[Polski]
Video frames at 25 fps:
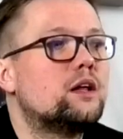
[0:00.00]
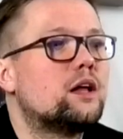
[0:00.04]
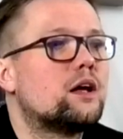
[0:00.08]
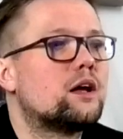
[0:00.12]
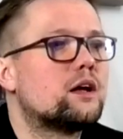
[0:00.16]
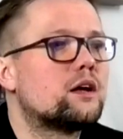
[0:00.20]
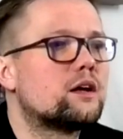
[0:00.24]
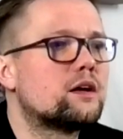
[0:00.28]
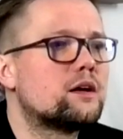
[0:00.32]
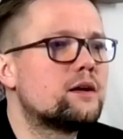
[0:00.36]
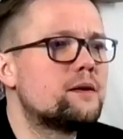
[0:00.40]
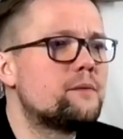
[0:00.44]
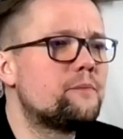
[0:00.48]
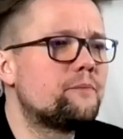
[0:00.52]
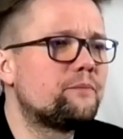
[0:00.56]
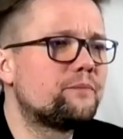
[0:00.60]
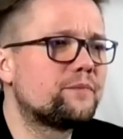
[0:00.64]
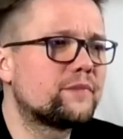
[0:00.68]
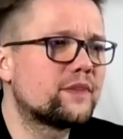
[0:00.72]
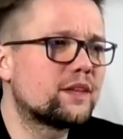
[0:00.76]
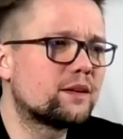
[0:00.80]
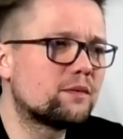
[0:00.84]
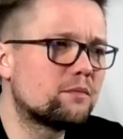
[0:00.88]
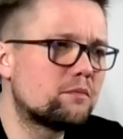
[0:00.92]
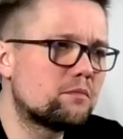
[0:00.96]
E,
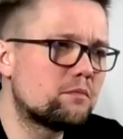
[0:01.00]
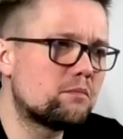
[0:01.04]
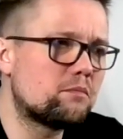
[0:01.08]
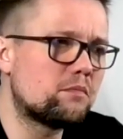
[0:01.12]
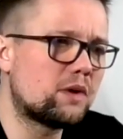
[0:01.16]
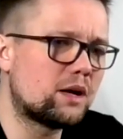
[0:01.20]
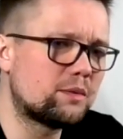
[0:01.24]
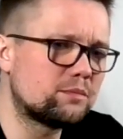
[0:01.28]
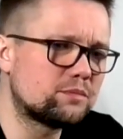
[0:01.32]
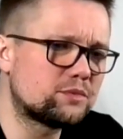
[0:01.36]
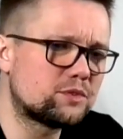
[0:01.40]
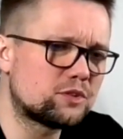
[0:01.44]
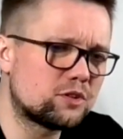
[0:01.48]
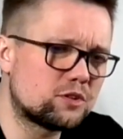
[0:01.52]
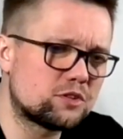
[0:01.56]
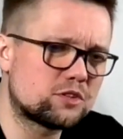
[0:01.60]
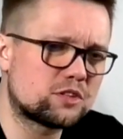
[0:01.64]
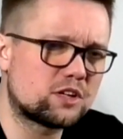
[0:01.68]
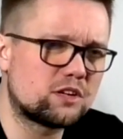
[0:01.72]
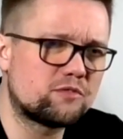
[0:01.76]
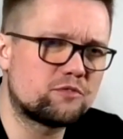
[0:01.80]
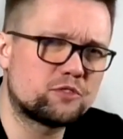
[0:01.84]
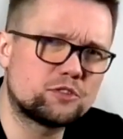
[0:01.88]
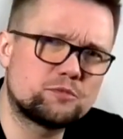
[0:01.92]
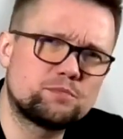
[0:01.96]
mam
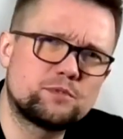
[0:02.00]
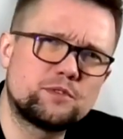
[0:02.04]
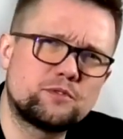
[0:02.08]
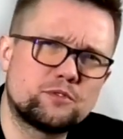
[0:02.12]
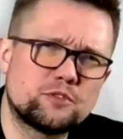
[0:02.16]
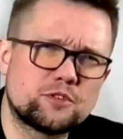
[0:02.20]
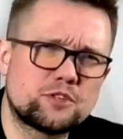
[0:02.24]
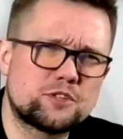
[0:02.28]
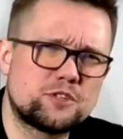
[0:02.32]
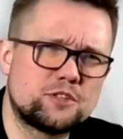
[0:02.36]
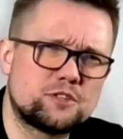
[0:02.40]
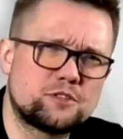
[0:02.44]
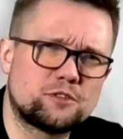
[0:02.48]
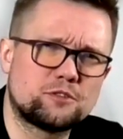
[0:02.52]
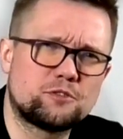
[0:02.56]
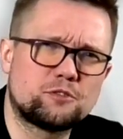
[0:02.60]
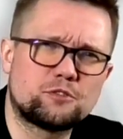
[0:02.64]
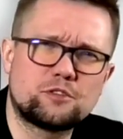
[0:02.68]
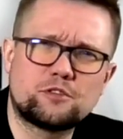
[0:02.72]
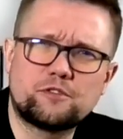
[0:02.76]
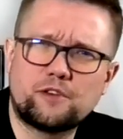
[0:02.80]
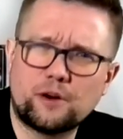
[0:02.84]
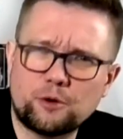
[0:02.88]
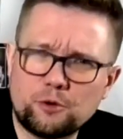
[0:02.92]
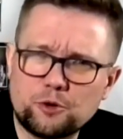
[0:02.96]
troszkę wątpliwości co do
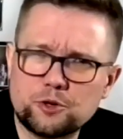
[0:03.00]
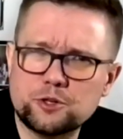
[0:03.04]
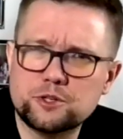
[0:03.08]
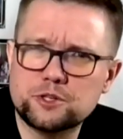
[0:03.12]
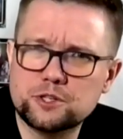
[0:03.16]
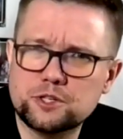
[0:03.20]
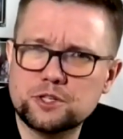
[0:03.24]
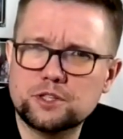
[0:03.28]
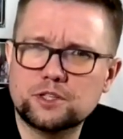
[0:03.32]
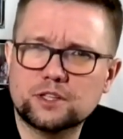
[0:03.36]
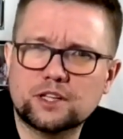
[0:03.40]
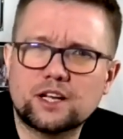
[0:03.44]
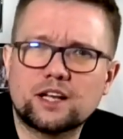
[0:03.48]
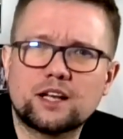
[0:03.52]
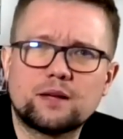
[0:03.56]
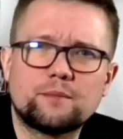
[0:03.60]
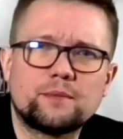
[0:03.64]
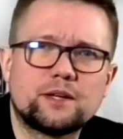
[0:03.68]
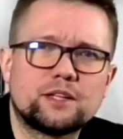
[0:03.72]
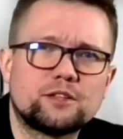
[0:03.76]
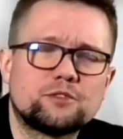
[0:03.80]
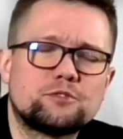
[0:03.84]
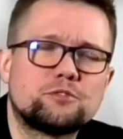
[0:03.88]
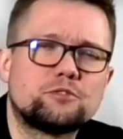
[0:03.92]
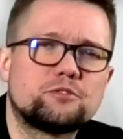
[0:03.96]
trwałości tych
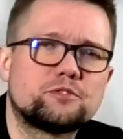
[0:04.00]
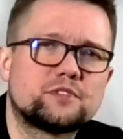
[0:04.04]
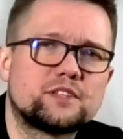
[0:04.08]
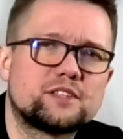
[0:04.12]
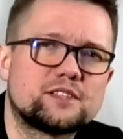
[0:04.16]
elementów,